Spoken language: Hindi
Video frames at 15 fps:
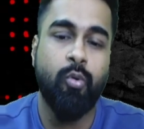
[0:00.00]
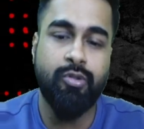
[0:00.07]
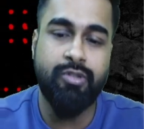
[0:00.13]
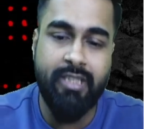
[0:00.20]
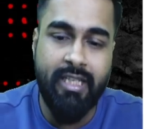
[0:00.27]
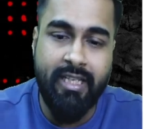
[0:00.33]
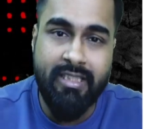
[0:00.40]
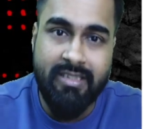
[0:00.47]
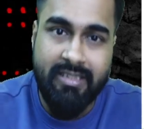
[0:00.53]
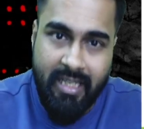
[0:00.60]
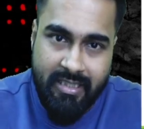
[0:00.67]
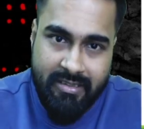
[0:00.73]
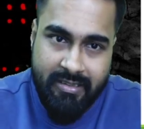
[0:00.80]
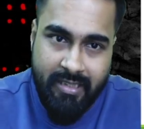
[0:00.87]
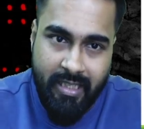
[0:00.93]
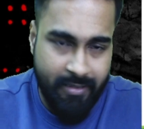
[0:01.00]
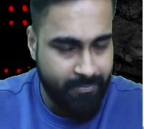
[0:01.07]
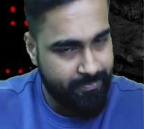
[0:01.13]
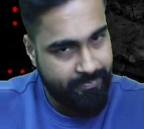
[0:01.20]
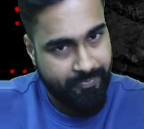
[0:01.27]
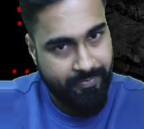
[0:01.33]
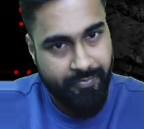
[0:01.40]
उसी के साथ
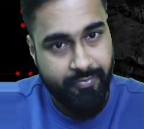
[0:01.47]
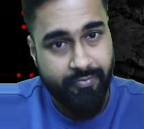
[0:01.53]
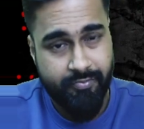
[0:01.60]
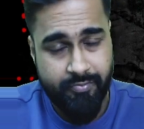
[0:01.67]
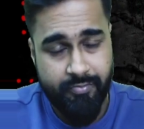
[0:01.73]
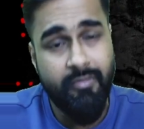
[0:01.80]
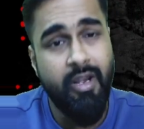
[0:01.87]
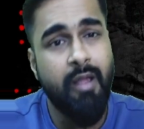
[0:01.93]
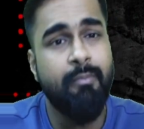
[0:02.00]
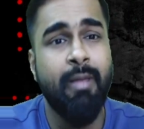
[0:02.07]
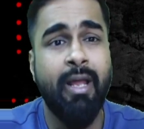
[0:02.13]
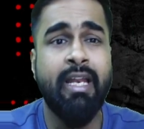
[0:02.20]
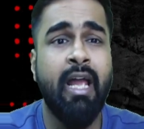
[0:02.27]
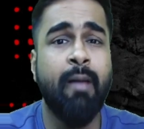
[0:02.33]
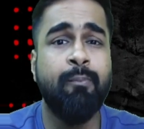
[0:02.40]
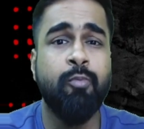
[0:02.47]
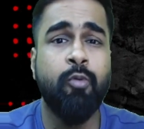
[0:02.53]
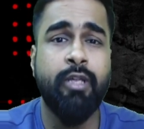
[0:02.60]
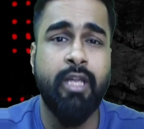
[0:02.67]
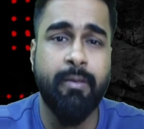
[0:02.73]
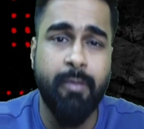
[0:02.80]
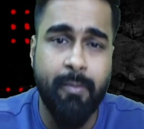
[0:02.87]
साथ मैंने
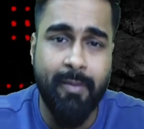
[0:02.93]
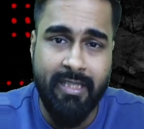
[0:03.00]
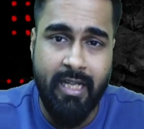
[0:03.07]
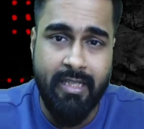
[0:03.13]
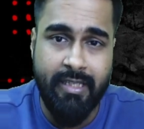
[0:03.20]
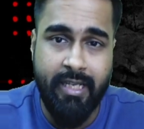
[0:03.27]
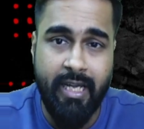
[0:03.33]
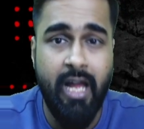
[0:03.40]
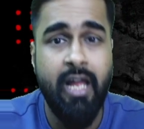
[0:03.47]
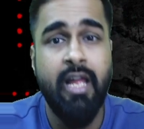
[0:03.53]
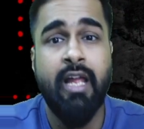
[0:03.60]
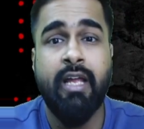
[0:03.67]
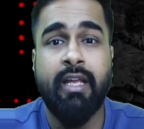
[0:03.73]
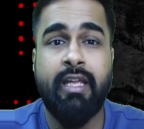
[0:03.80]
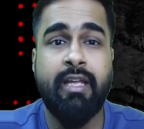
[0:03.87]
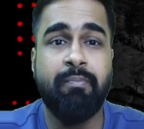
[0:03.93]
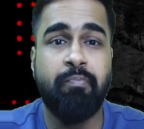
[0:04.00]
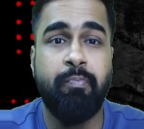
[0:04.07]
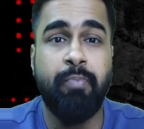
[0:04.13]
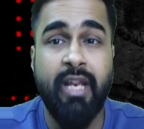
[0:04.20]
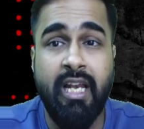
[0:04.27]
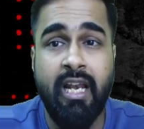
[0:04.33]
आपको यह भी बता दिया कि
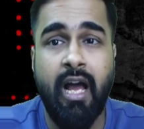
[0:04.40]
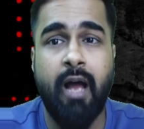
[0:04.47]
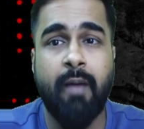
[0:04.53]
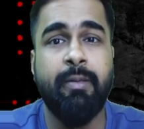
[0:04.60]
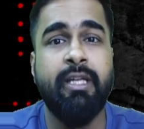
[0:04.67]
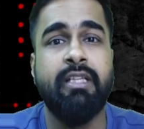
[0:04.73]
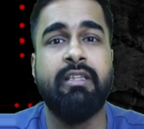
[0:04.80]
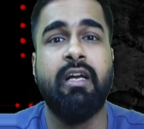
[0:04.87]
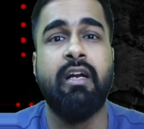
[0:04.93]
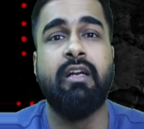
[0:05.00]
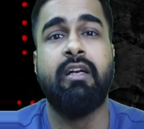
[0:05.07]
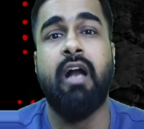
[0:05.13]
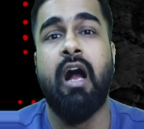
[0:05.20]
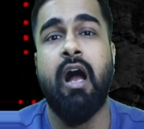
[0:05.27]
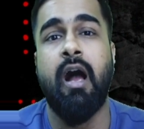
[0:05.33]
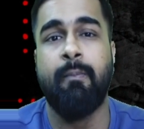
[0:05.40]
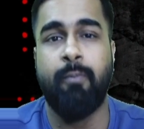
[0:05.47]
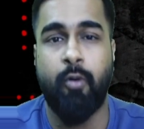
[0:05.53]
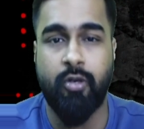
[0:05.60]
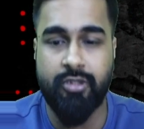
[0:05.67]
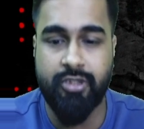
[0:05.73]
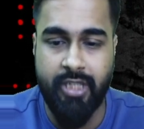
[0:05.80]
बिल अभी तक कहां
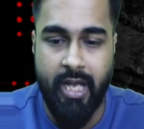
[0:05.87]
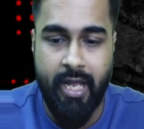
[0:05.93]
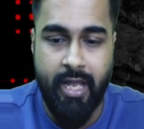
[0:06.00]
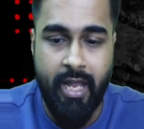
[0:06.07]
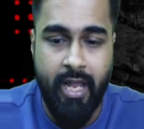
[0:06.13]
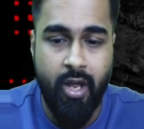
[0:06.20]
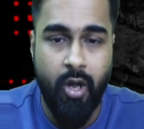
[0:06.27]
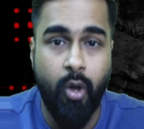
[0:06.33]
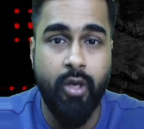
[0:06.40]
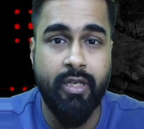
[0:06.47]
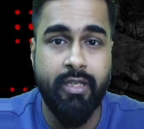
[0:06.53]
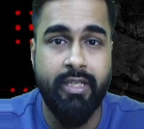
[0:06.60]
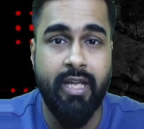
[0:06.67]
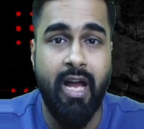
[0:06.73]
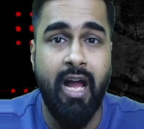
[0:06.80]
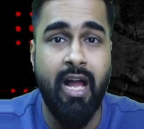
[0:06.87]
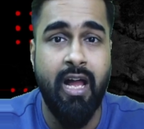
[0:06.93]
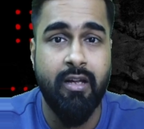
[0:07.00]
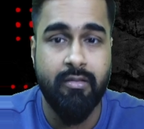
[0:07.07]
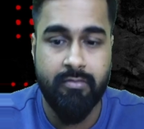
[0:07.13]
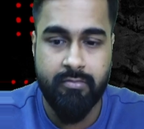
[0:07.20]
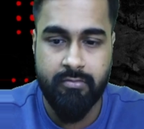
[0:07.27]
पहुंचा है और क्या
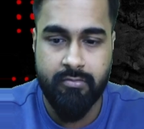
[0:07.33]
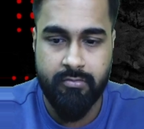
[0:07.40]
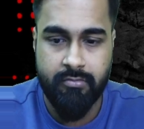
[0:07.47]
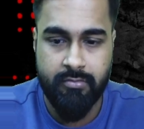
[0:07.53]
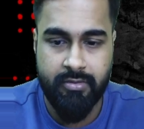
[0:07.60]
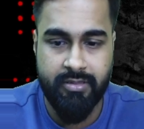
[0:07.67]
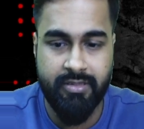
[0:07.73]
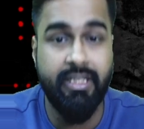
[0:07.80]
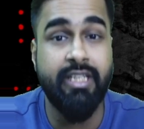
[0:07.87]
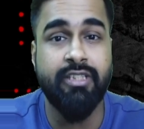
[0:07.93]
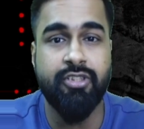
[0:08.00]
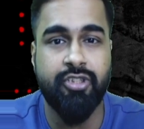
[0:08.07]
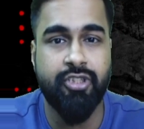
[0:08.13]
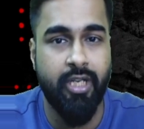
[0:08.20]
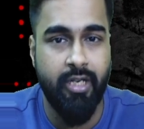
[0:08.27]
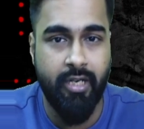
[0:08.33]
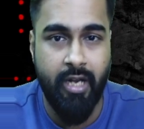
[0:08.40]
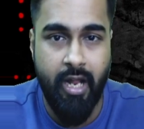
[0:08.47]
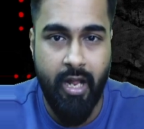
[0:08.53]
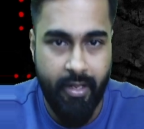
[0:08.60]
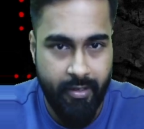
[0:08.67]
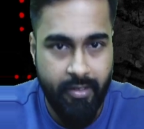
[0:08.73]
सीन चल
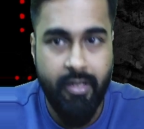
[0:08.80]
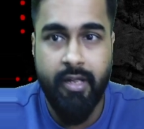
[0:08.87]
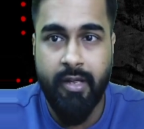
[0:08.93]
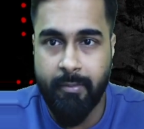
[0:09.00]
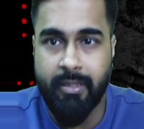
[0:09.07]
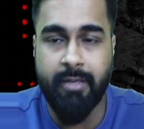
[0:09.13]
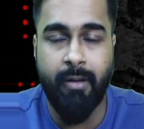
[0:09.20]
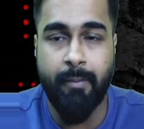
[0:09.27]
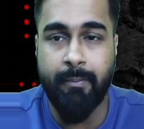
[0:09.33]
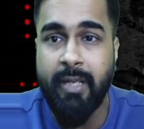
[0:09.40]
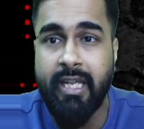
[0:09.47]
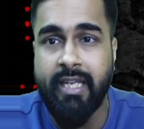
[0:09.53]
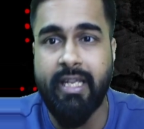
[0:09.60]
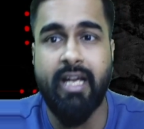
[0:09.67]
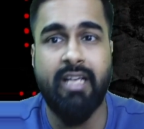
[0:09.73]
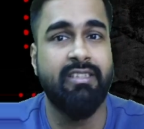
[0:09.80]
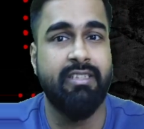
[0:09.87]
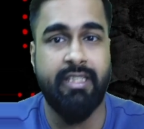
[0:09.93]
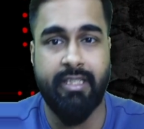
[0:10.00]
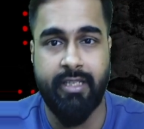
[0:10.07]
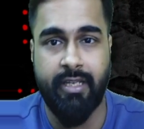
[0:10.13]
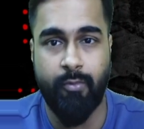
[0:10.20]
रहा है मतलब अभी क्या
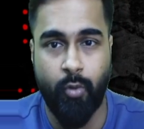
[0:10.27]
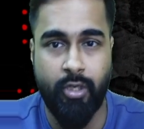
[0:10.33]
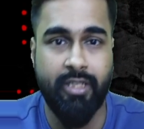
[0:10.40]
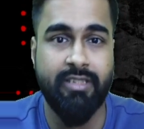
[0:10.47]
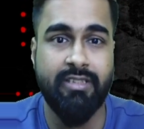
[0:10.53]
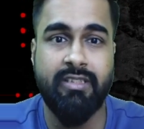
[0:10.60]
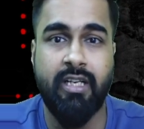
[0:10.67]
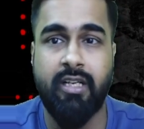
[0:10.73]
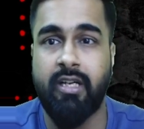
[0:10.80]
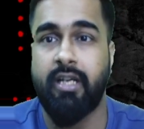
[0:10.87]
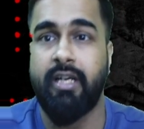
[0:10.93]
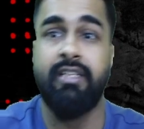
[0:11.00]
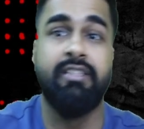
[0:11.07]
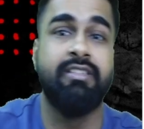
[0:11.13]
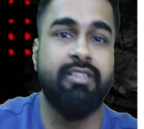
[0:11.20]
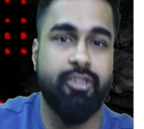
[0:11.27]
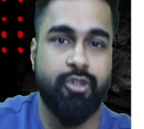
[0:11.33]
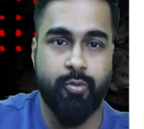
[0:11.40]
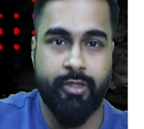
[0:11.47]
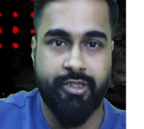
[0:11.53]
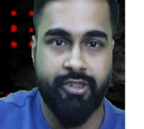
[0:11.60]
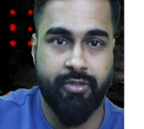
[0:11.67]
सीन है व्हाट इज द करंट
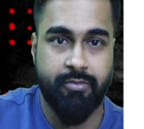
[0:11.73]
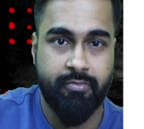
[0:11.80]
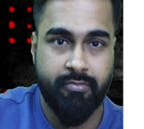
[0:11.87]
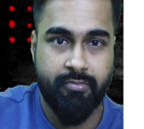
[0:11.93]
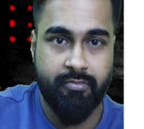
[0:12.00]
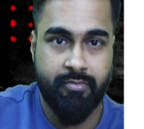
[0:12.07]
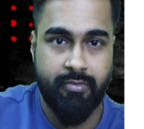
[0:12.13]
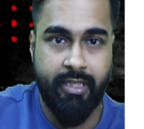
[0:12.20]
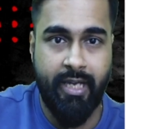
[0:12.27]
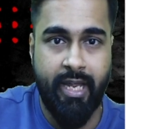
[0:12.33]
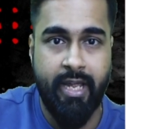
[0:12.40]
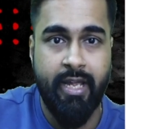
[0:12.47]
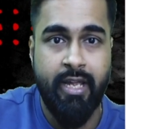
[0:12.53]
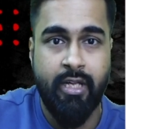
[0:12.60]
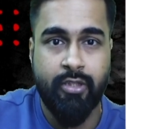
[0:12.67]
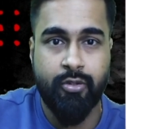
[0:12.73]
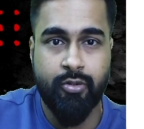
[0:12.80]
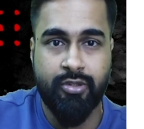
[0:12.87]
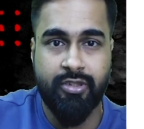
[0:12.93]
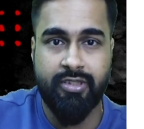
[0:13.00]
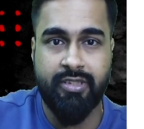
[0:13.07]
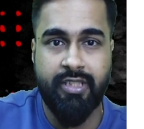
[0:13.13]
सिचुएशन ठीक है
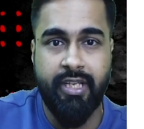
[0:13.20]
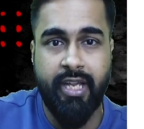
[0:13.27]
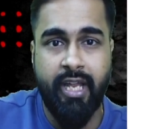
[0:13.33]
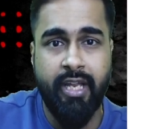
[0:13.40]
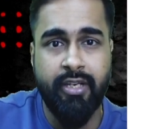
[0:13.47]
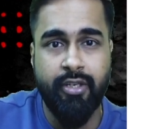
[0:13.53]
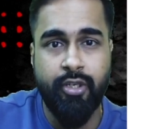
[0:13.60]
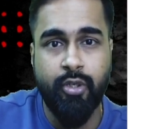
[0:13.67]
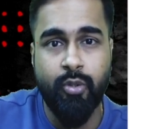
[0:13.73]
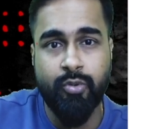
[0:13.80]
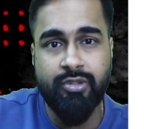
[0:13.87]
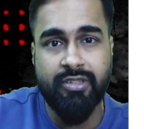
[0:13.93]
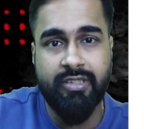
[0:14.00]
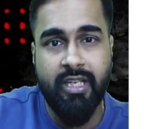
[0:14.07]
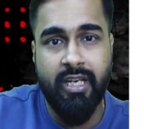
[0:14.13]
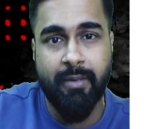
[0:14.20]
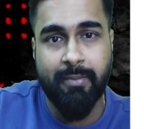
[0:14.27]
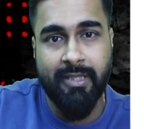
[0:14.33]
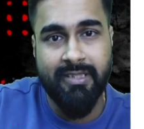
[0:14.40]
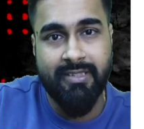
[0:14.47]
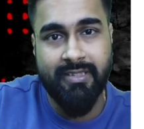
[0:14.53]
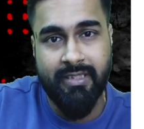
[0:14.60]
तो सी ए न्यू
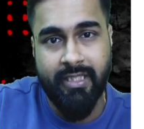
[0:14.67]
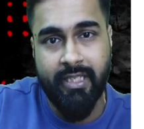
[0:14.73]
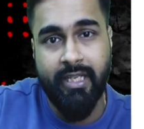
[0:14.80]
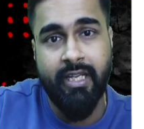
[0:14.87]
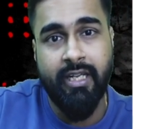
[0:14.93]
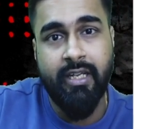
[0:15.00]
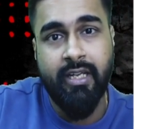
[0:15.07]
सिलेबस की